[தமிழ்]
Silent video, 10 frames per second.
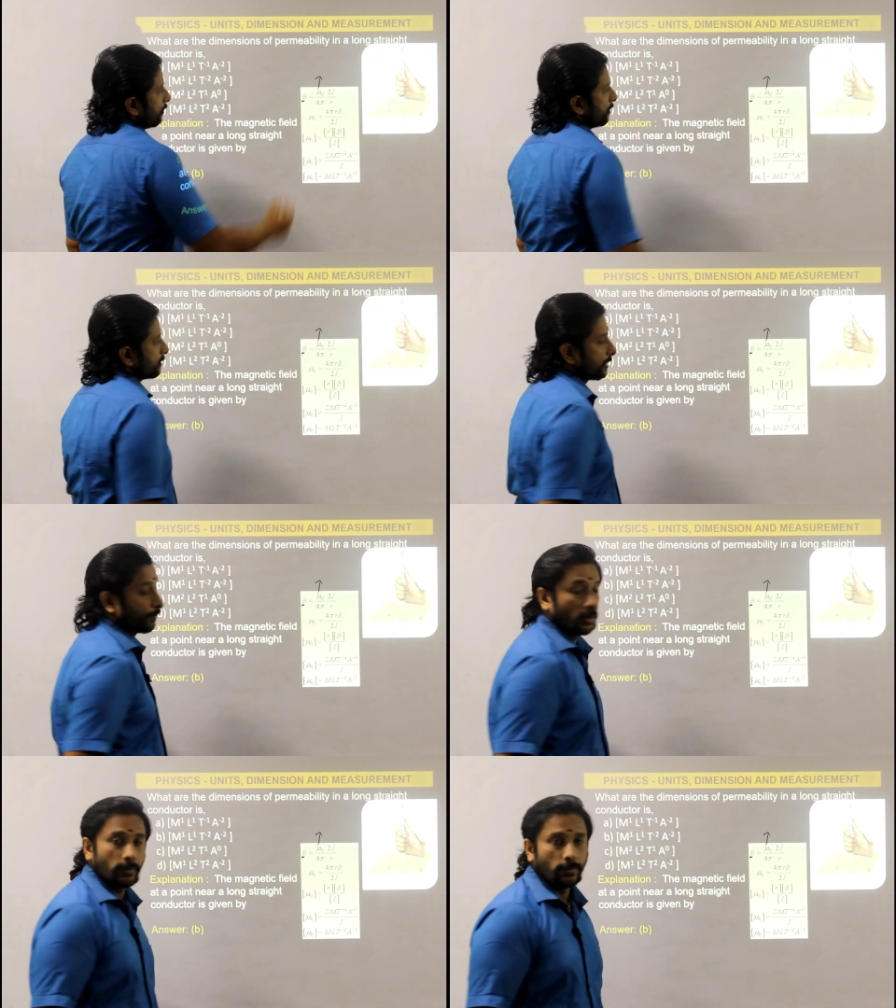சரி
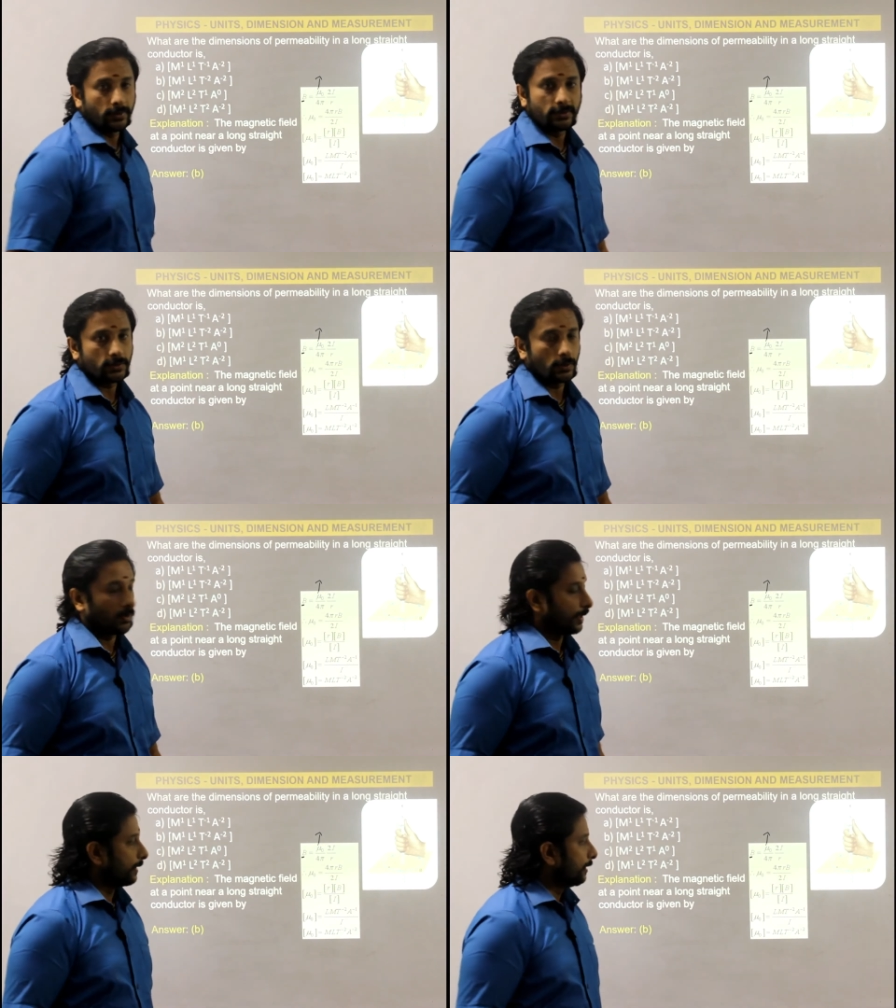பெர்மிபிலிட்டின்னு
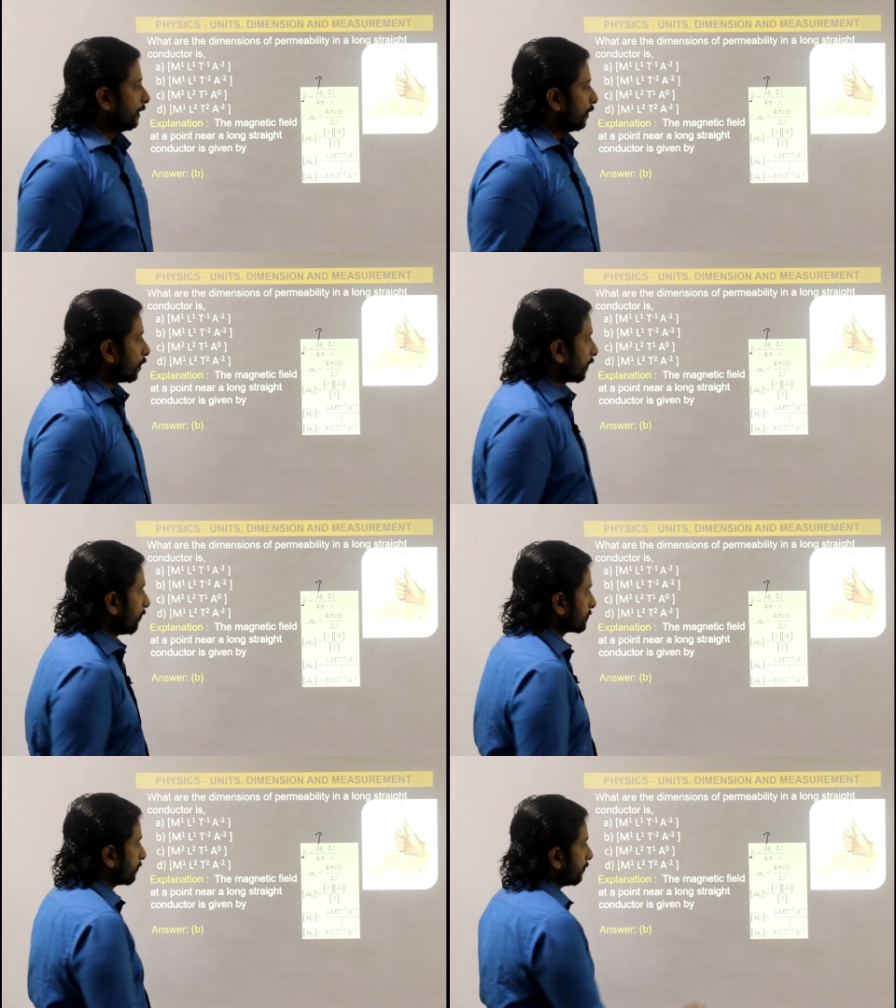சொல்லுவாங்க ஓகேவா
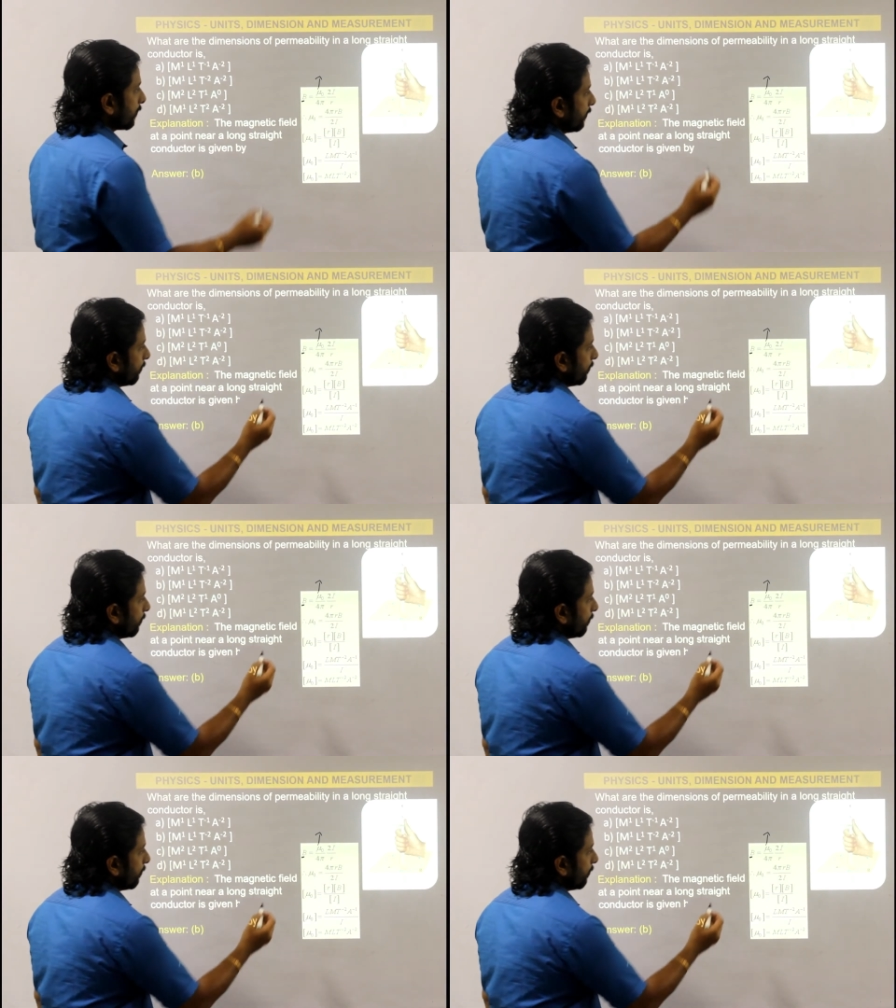ஸோ நான் என்ன